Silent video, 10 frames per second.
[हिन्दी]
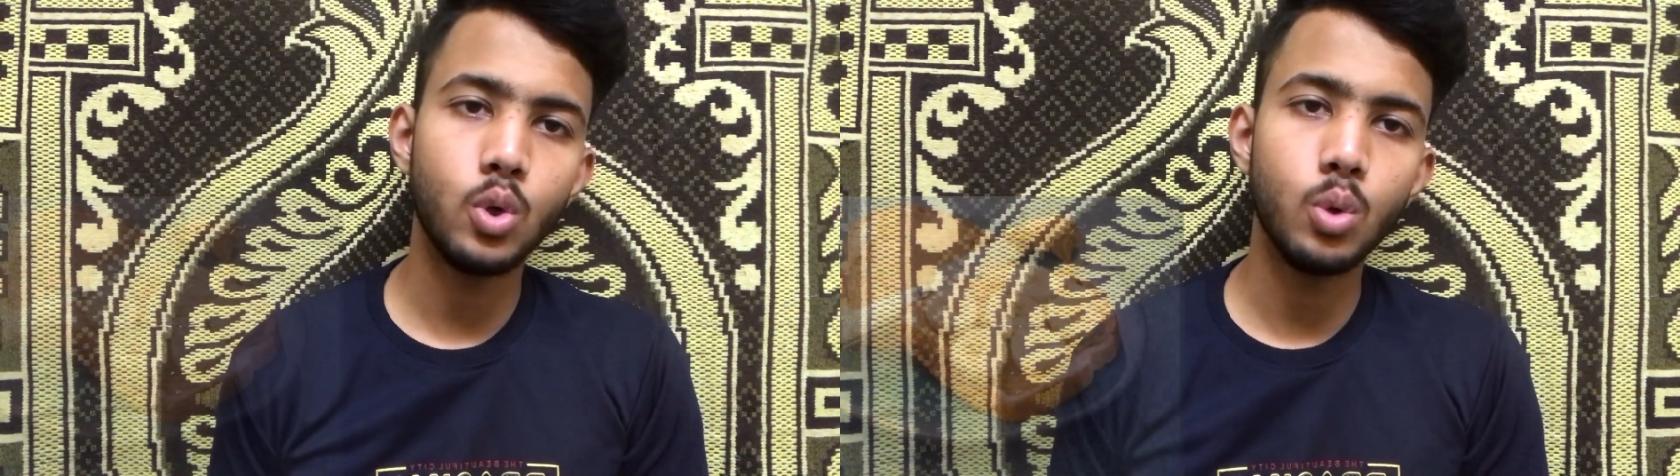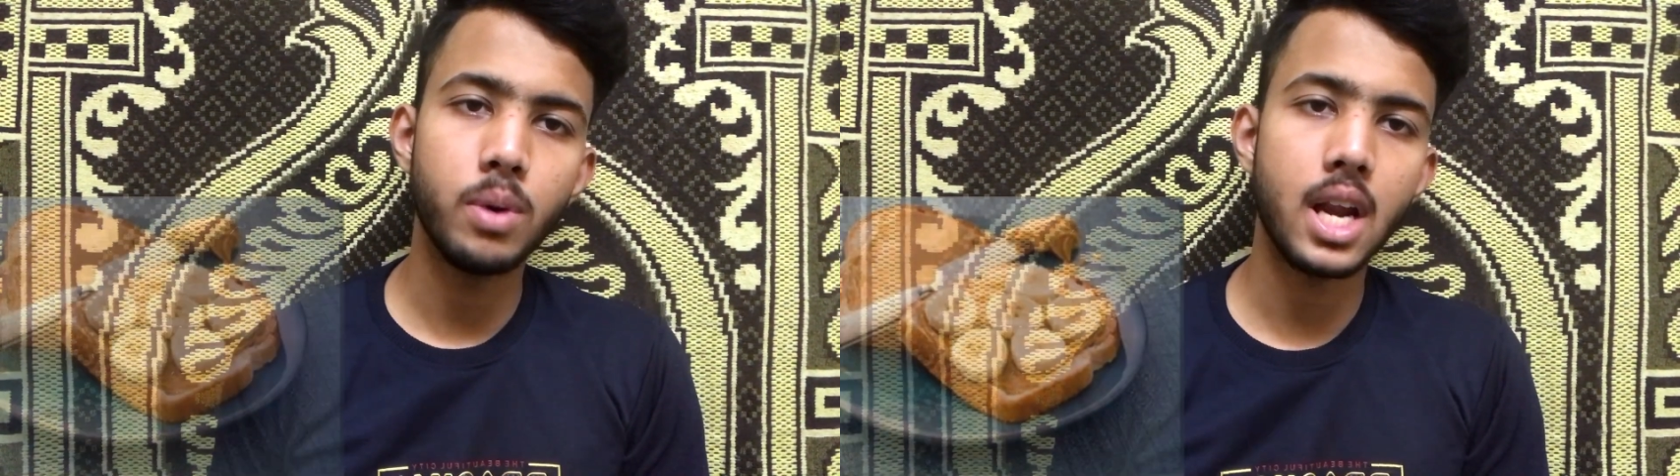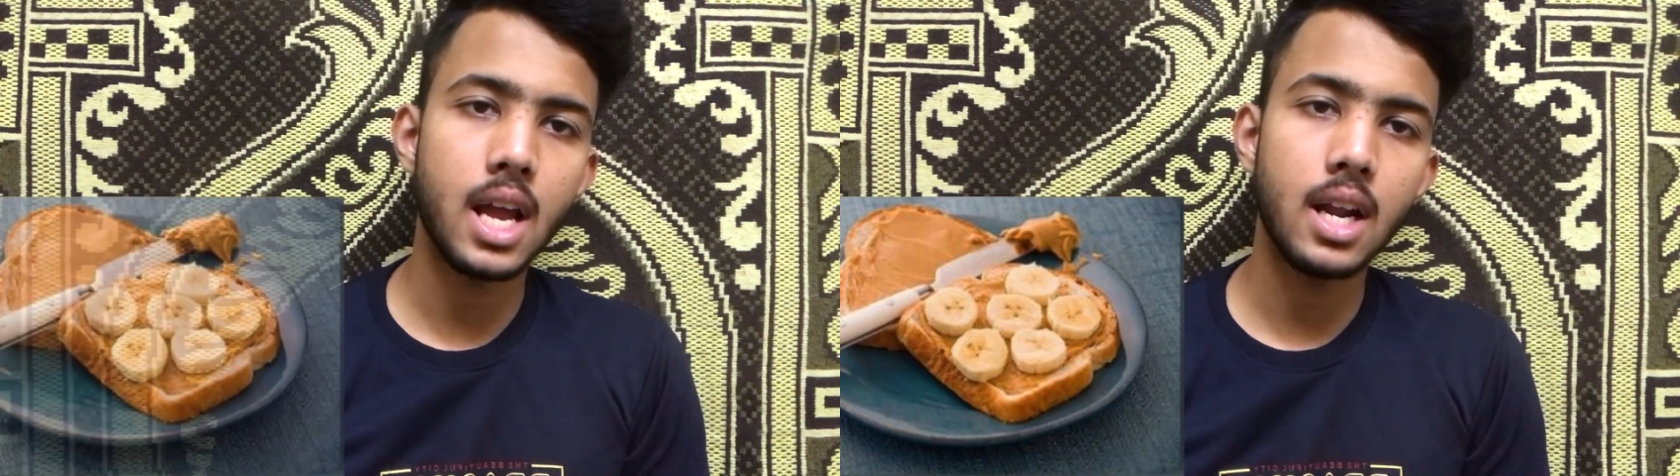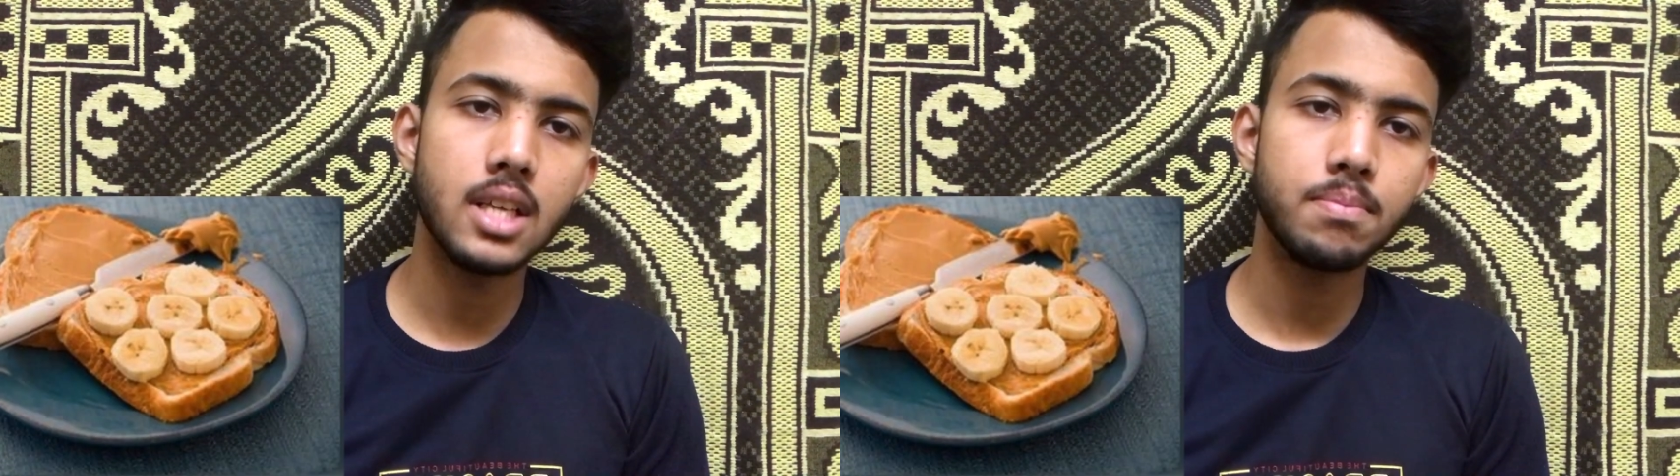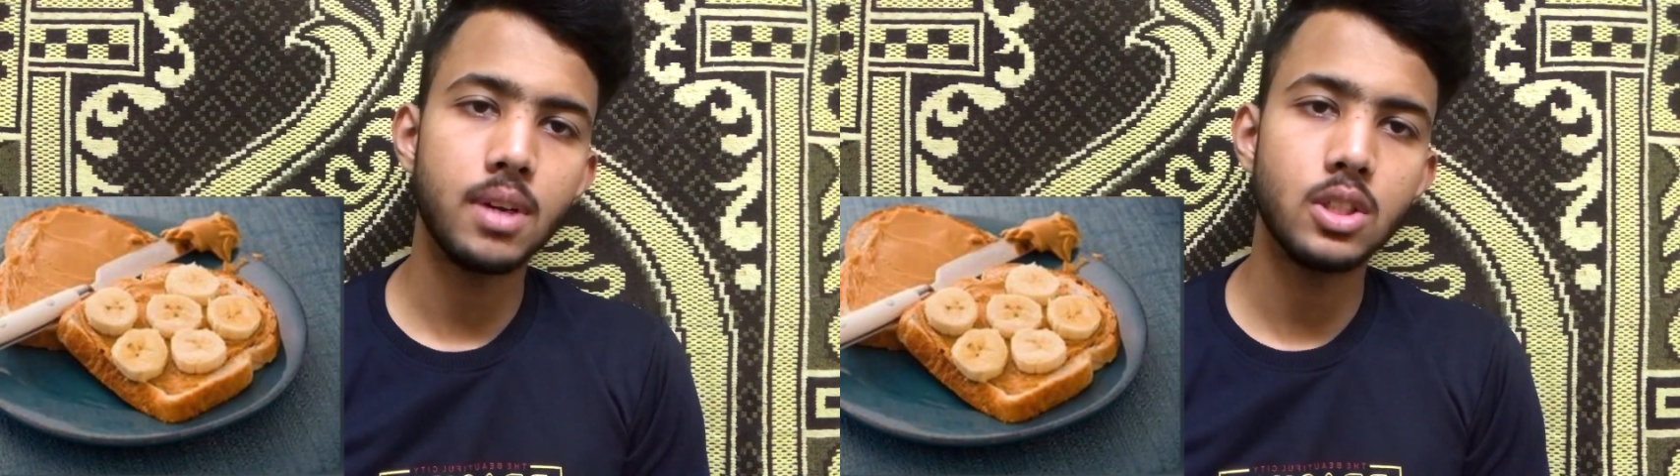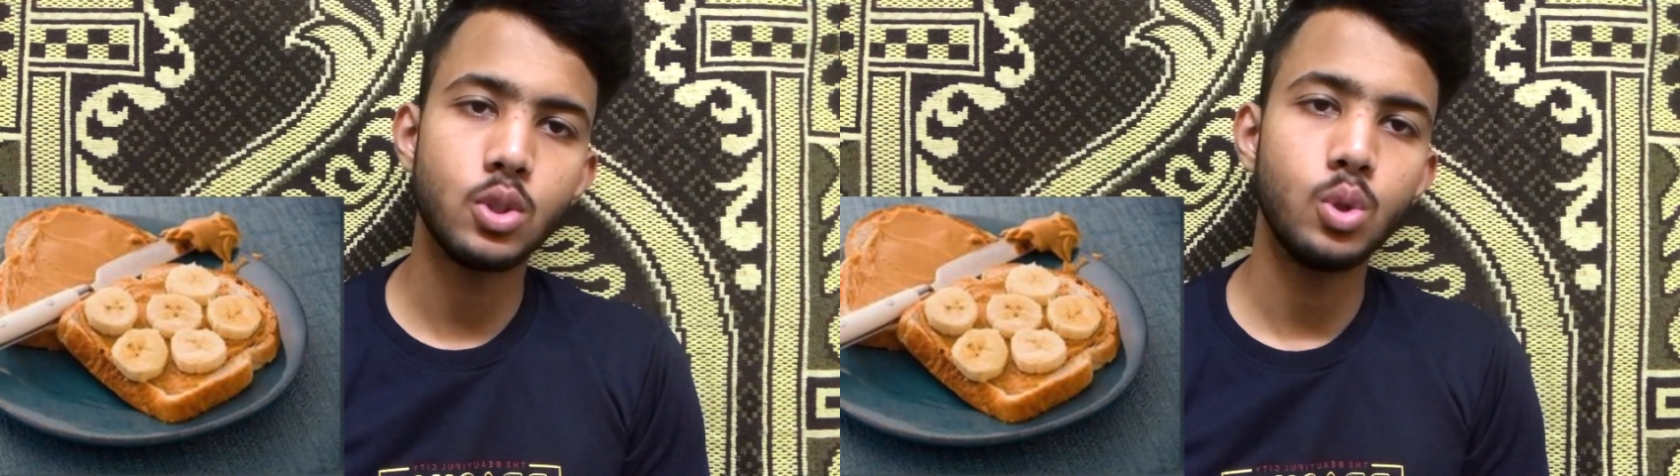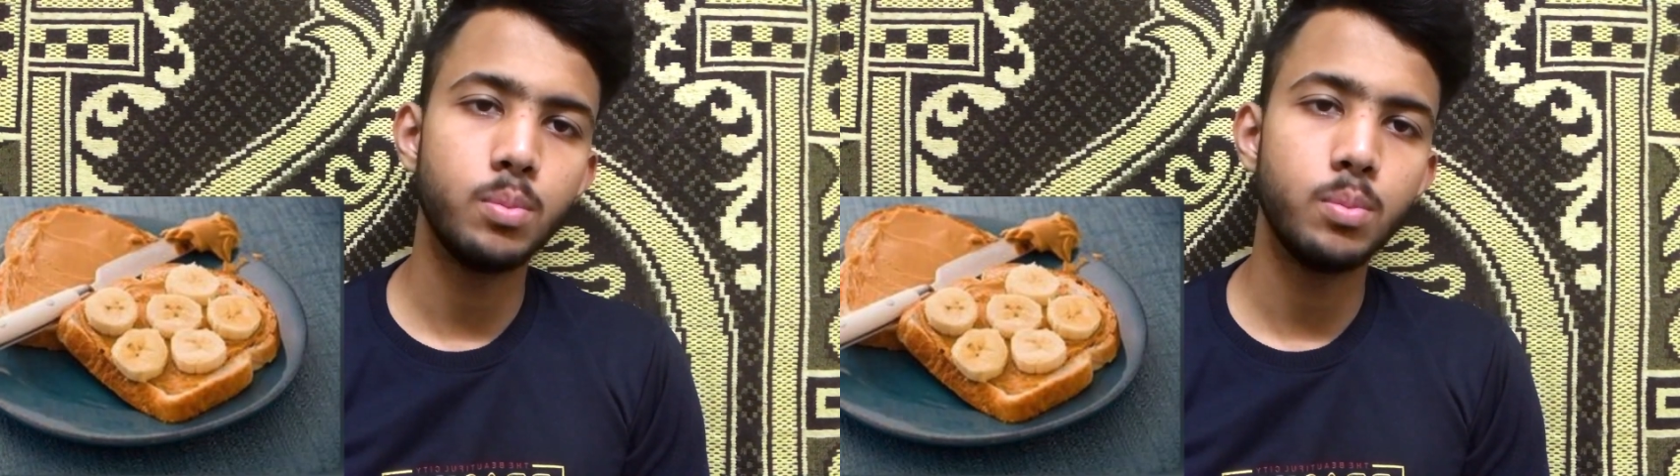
टू बनानास प्लस टू